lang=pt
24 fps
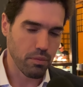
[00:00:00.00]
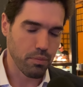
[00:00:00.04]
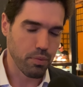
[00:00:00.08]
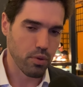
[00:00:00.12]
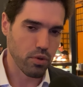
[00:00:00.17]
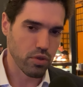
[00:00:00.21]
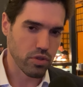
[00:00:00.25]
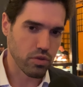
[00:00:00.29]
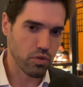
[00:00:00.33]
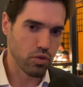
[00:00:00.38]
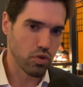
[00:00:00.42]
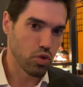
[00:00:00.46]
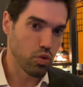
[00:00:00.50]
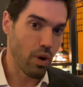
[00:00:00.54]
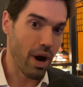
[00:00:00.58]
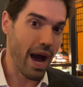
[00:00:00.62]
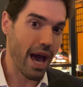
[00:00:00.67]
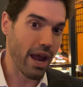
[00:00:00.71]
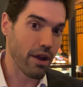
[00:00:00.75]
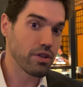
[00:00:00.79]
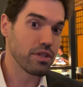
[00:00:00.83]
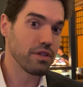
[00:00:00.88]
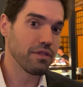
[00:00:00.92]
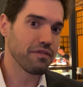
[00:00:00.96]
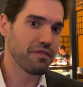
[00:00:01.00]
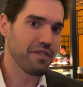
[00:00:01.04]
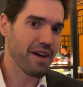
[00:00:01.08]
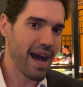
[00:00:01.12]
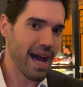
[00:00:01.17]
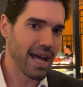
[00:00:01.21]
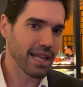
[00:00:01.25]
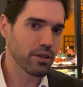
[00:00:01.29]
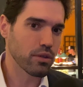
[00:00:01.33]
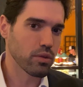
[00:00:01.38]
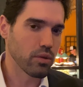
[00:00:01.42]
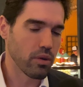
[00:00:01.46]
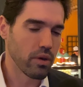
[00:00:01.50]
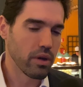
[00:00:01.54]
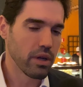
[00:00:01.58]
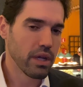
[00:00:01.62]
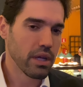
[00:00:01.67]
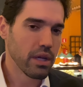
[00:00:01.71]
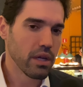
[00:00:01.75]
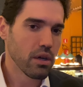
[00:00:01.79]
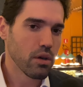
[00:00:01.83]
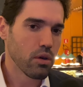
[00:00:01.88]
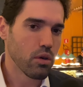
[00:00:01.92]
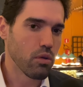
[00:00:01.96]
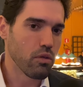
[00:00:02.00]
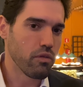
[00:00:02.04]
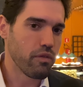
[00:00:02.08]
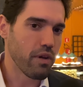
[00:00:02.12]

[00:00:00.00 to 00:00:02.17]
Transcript: usuários de fato, o